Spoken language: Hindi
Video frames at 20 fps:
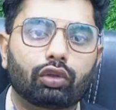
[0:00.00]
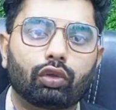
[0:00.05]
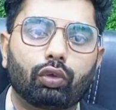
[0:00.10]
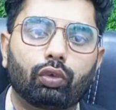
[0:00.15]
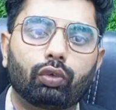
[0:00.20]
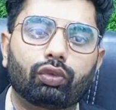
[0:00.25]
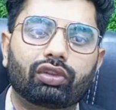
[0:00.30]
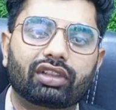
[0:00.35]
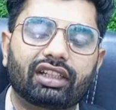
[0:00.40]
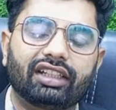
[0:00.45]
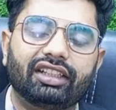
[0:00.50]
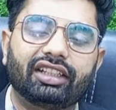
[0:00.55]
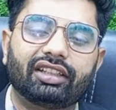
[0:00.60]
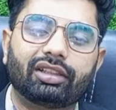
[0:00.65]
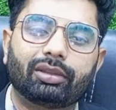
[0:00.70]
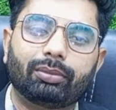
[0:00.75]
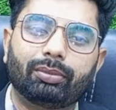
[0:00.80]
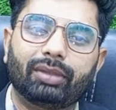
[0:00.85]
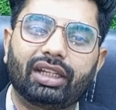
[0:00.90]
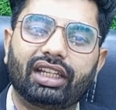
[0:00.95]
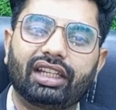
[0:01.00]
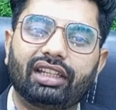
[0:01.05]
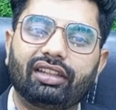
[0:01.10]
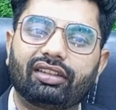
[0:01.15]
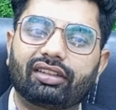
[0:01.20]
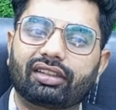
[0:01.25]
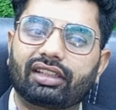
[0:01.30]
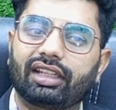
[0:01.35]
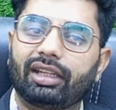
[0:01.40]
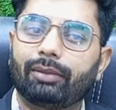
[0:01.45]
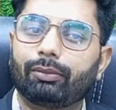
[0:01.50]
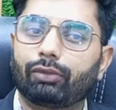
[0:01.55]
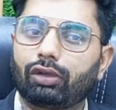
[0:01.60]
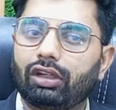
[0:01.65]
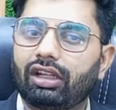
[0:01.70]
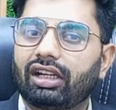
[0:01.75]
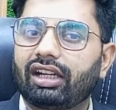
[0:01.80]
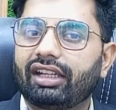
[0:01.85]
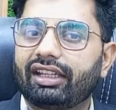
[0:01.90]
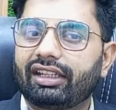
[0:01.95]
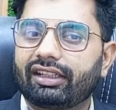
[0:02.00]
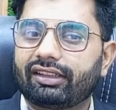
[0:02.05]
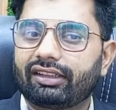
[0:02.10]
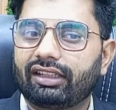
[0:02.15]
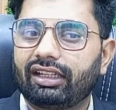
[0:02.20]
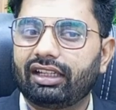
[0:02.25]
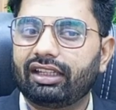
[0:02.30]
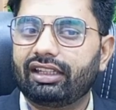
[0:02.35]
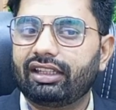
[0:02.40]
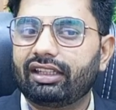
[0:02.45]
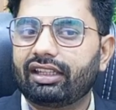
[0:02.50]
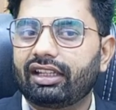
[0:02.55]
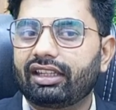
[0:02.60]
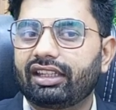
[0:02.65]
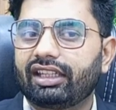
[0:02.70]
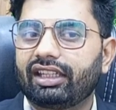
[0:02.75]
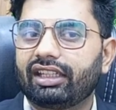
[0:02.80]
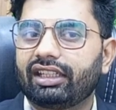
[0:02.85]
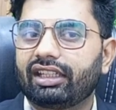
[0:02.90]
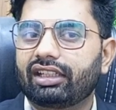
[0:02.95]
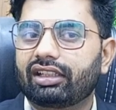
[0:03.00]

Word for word: तो उस कंडीशन में इस क्रीम को लगाने की सलाह दी जाती